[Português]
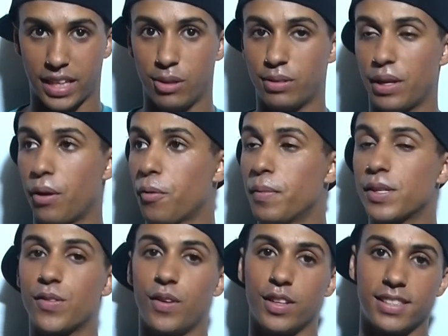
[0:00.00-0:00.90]
Eu tenho
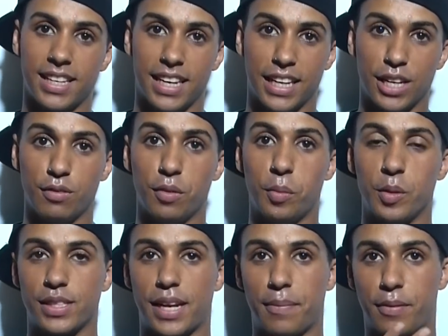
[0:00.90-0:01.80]
algumas fotos ali que eu vou
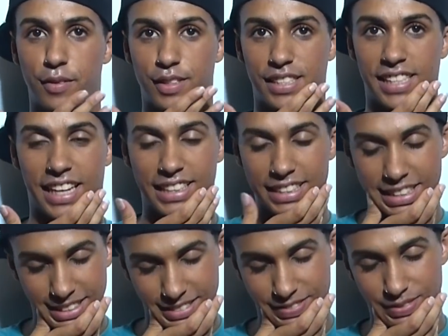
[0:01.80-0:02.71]
mostrar para
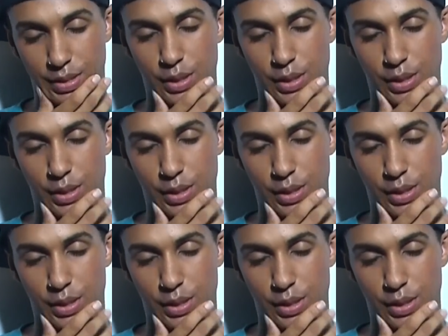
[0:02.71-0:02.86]
vocês.